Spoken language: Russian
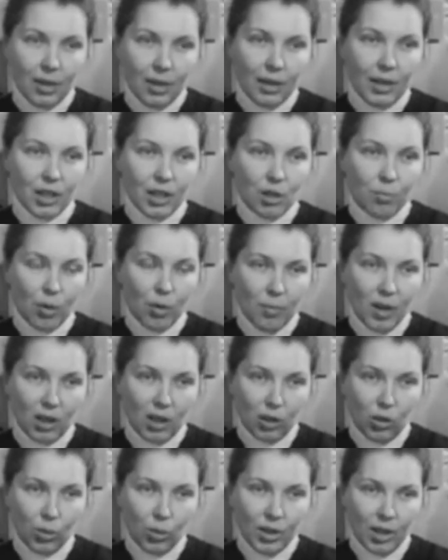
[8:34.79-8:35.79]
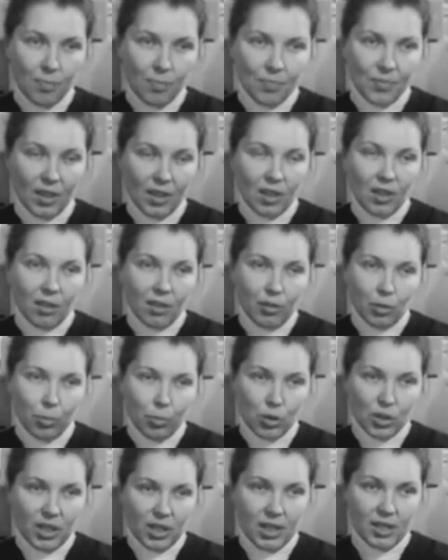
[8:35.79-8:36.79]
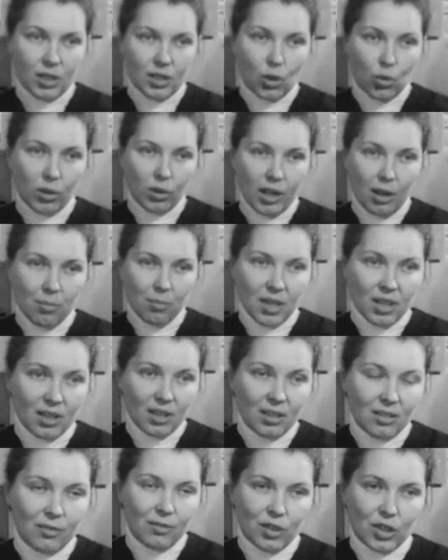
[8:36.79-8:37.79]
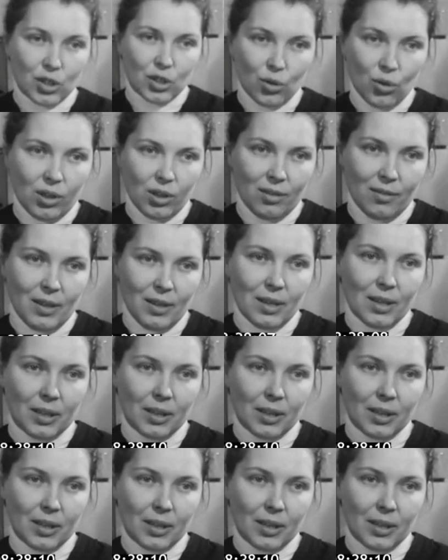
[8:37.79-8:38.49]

Это помогло нам выпускать кругломеры высокого